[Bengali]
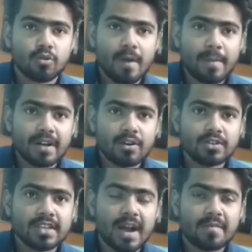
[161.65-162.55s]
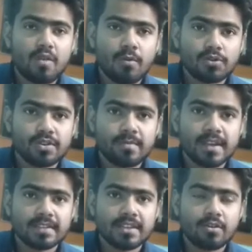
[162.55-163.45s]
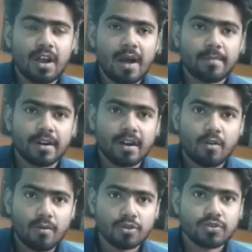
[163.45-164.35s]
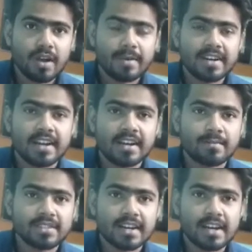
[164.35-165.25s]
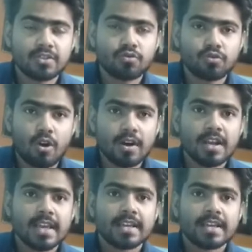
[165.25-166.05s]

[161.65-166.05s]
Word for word: তো ব্যাপারটা হচ্ছে আমি অবশ্যই মেক্সিওর আপনারা অবশ্যই আমার টেলিগ্রাম চ্যানেলে যুক্ত হন